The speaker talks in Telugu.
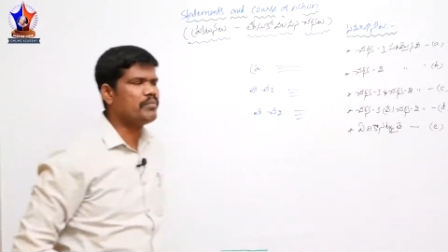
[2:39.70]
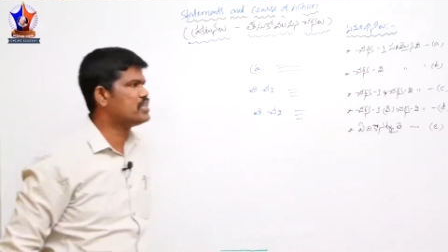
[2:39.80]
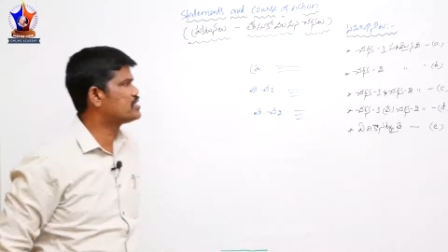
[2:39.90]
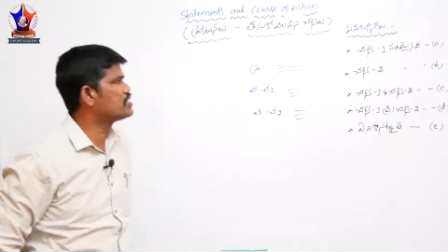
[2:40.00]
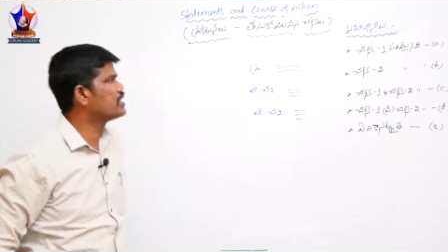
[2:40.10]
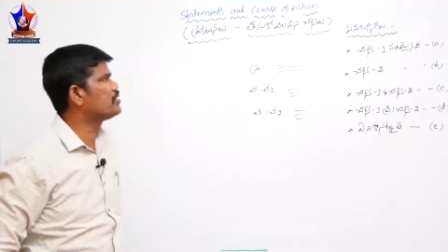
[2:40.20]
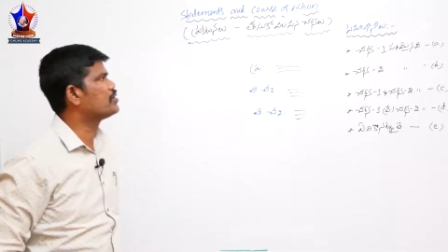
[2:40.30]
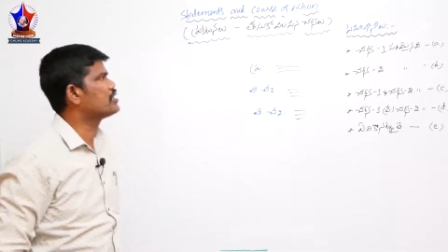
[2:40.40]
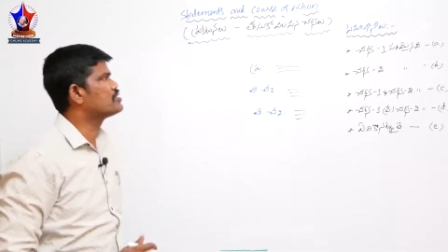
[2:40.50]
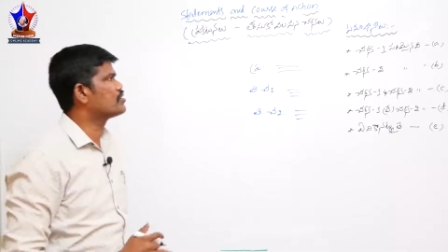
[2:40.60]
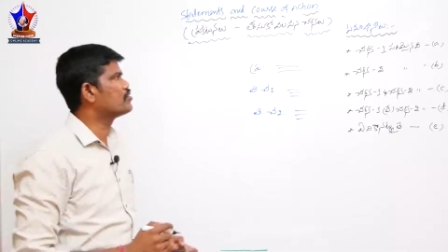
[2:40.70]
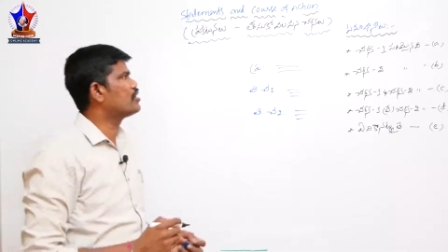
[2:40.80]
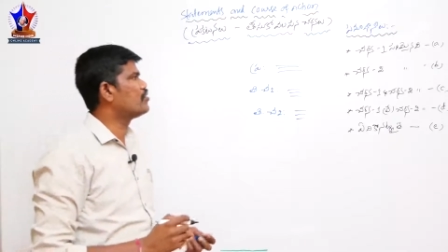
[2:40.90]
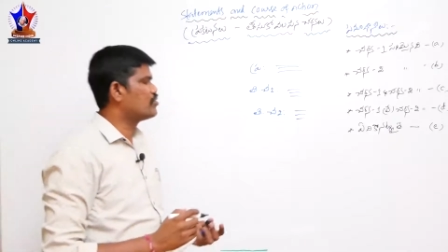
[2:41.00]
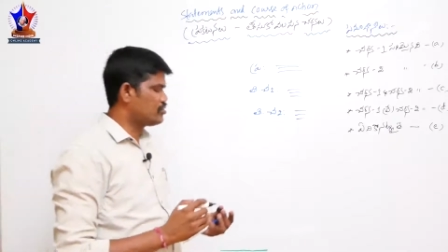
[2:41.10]
మెన్షన్ చేయడం అనేది
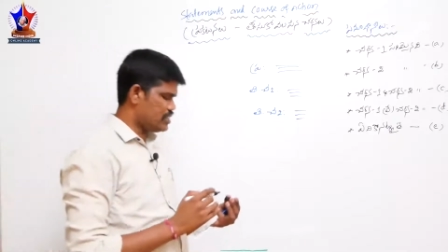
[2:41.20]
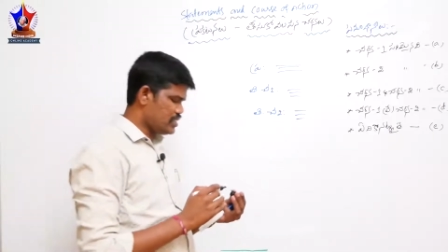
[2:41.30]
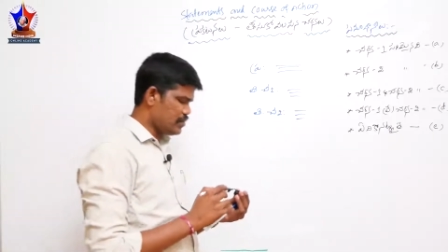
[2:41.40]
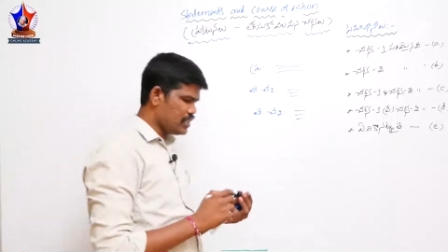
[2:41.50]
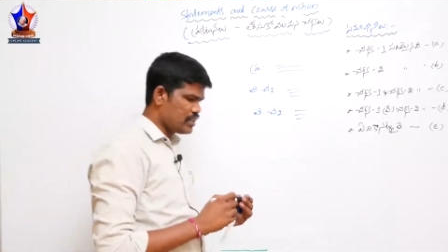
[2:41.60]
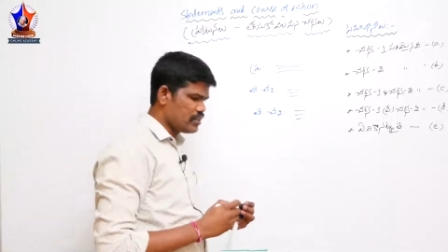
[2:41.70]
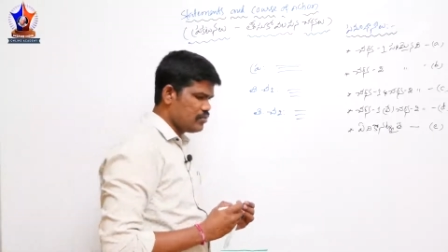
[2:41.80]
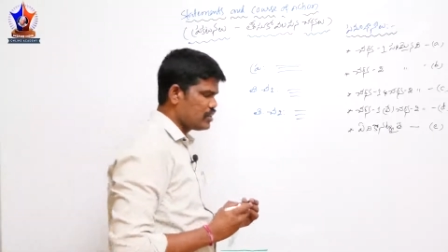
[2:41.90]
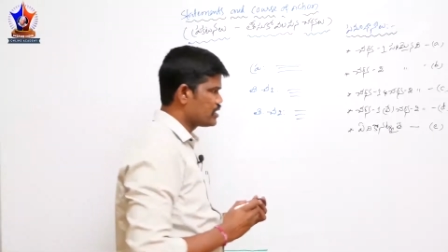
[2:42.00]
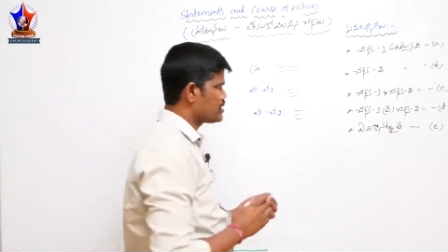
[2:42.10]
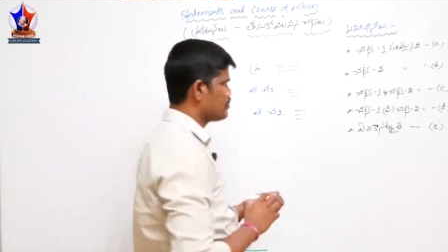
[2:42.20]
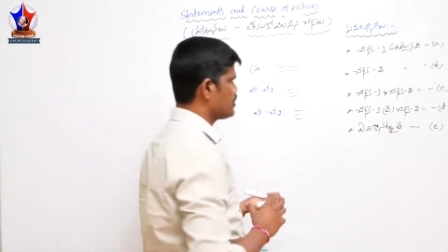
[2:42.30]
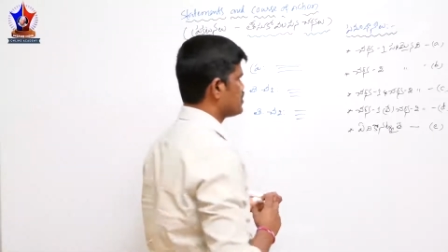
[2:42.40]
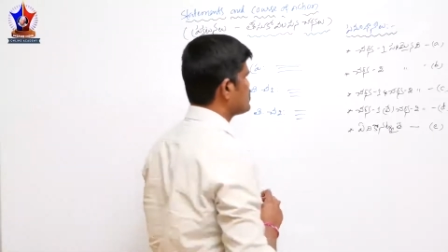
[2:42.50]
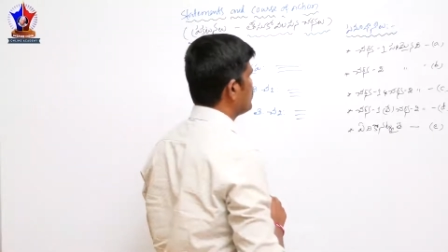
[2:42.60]
జరుగుతూ ఉంటుంది సమాధానాలు వాటికి
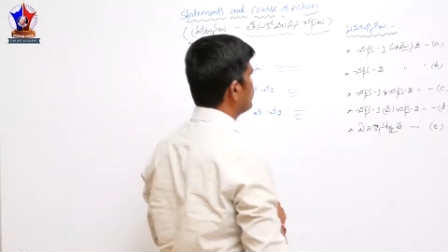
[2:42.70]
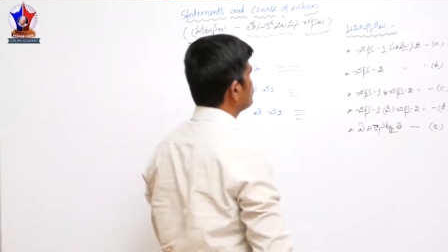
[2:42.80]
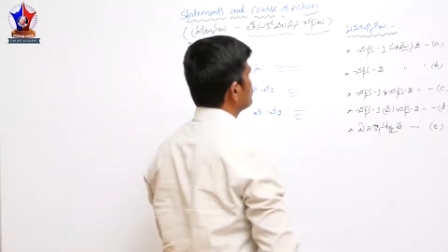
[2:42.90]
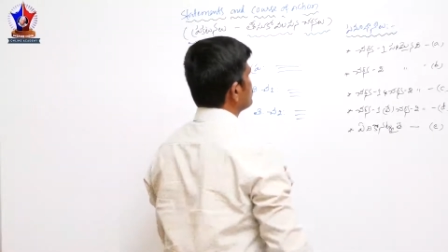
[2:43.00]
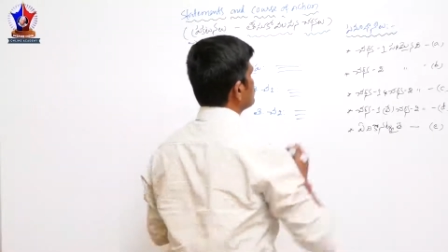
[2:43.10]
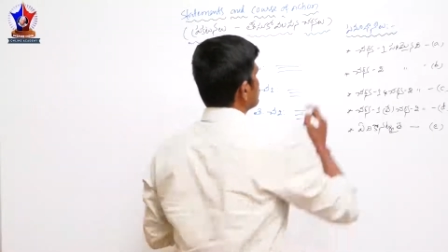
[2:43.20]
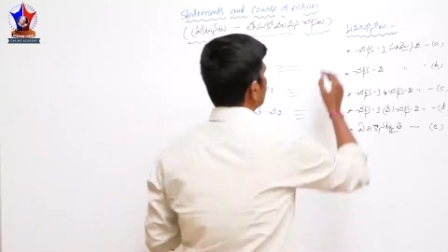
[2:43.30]
సంబంధించిన ఆన్సర్స్